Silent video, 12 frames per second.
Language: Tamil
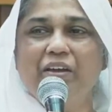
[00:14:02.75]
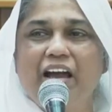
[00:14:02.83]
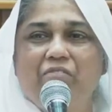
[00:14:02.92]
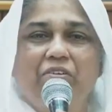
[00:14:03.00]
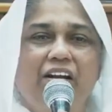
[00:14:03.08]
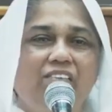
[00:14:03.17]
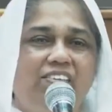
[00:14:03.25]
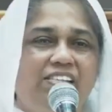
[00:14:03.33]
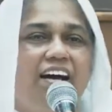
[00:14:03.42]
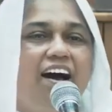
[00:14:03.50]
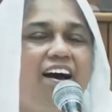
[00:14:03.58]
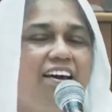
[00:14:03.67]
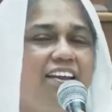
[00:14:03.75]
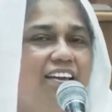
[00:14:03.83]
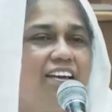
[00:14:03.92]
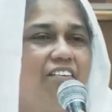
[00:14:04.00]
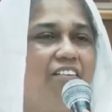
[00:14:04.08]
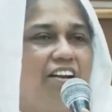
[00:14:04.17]
அவர் உங்களை
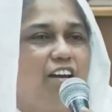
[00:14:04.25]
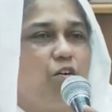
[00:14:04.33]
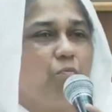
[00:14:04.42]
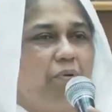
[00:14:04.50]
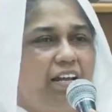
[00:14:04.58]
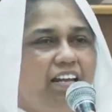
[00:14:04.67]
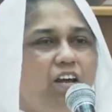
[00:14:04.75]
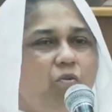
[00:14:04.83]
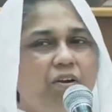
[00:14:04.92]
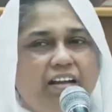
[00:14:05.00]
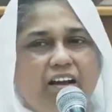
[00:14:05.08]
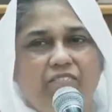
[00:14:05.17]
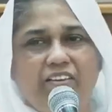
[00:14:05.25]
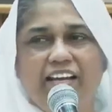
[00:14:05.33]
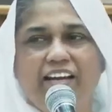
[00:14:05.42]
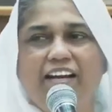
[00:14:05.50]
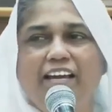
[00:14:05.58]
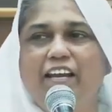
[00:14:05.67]
விசாரிக்கிறவரானபடியினால் உங்கள்
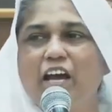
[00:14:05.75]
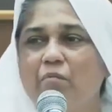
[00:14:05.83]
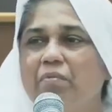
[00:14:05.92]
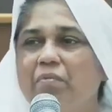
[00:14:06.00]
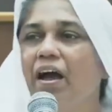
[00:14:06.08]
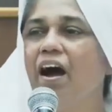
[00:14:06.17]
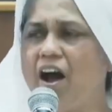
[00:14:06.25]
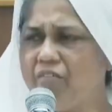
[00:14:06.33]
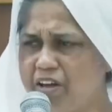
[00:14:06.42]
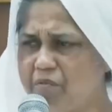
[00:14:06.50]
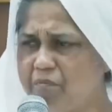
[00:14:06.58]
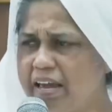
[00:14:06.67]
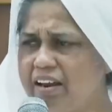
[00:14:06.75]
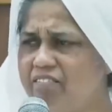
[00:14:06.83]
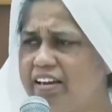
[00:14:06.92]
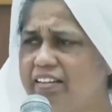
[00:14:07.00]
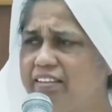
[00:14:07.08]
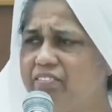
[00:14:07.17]
கவலைகளை எல்லாம் அவர் மேல்
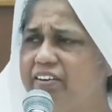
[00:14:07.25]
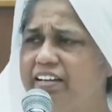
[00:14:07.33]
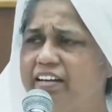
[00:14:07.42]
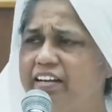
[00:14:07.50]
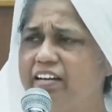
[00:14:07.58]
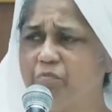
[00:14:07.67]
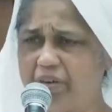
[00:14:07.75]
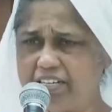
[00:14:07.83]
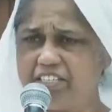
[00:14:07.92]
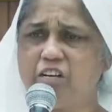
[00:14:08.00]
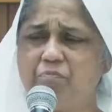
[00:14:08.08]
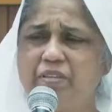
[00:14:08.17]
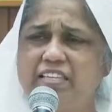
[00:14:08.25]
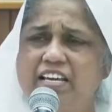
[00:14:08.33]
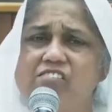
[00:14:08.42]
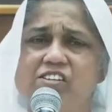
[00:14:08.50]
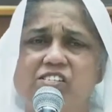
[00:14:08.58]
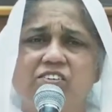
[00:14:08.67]
வைத்து விடுங்கள் மனுஷரை பற்றி
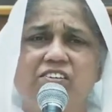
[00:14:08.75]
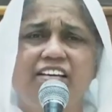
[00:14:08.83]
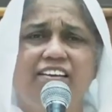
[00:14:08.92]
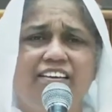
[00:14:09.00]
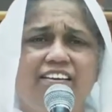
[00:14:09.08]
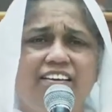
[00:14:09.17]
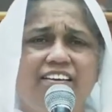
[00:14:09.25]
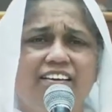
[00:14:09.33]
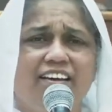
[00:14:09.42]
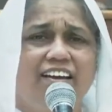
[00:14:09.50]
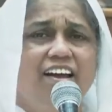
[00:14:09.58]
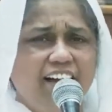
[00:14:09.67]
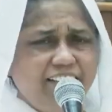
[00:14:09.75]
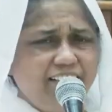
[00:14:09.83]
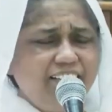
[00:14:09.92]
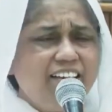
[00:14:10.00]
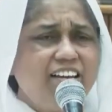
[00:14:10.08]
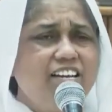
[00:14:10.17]
அவர் சொல்லி இருக்கிறார்
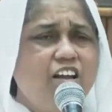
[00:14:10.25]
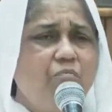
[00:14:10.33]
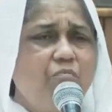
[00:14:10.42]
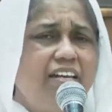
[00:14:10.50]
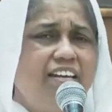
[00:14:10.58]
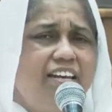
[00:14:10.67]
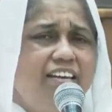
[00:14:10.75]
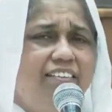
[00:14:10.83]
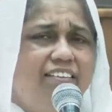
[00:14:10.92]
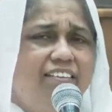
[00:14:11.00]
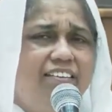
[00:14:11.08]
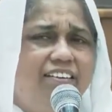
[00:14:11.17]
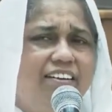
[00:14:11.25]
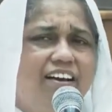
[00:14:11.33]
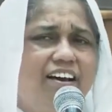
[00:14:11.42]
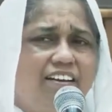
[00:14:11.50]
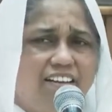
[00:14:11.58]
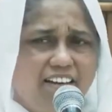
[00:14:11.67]
கர்த்தர் நம்மை
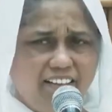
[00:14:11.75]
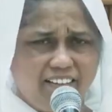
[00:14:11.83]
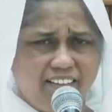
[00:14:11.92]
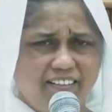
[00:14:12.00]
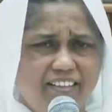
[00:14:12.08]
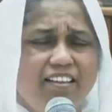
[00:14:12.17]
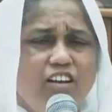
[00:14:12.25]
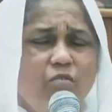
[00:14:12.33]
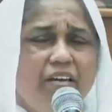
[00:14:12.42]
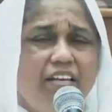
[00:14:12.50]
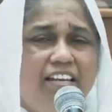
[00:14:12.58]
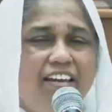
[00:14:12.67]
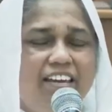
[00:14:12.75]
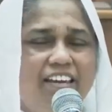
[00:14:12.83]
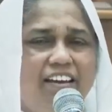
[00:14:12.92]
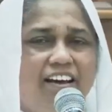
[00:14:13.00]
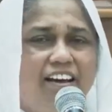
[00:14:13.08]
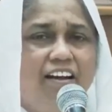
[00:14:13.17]
நினைத்திருக்கிறார் கர்த்தர் தான் நம்மை
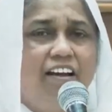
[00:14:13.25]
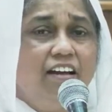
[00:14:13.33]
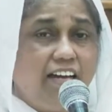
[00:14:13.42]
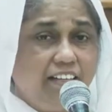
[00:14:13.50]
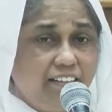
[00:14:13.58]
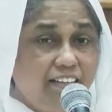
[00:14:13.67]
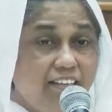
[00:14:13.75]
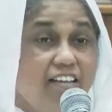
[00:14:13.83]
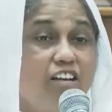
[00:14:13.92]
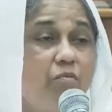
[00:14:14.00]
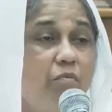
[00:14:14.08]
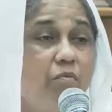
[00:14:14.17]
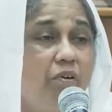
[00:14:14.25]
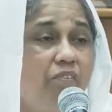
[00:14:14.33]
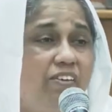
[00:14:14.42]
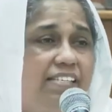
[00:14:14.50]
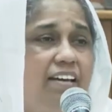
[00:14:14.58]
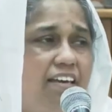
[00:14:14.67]
நினைக்கிறார் கர்த்தர் தான் நம்மை
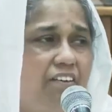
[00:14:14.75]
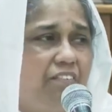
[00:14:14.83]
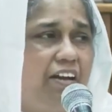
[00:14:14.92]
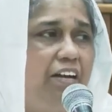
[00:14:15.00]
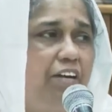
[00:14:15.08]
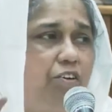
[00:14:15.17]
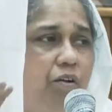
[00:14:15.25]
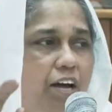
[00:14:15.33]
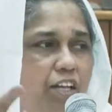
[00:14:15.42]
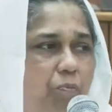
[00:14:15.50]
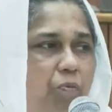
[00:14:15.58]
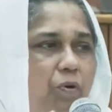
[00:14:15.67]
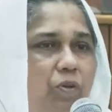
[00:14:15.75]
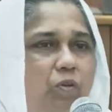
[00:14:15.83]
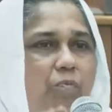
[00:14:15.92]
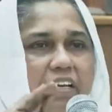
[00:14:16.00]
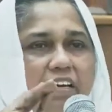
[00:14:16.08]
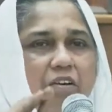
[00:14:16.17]
விசாரிக்க வேண்டும் அது
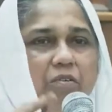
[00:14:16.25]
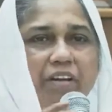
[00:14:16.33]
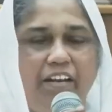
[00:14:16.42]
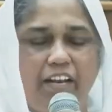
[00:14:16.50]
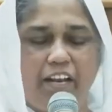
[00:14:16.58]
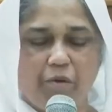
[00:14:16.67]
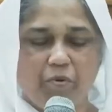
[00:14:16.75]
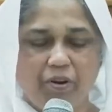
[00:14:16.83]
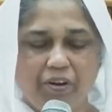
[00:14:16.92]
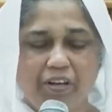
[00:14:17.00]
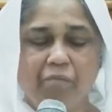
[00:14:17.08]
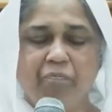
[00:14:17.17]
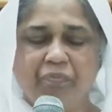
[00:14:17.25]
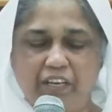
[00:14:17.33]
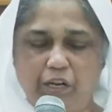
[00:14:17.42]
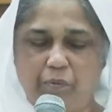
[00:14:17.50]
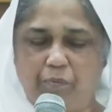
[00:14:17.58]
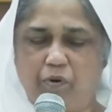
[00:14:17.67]
போதும் என்கிற ஒரு நினைவோடு
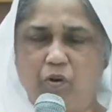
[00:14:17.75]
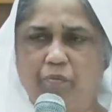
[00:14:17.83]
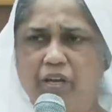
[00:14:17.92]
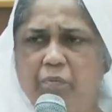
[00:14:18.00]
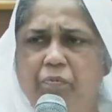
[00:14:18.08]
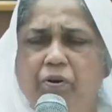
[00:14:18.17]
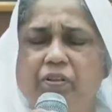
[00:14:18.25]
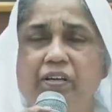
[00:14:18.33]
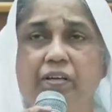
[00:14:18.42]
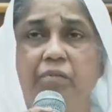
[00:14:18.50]
இருப்போம் இப்போது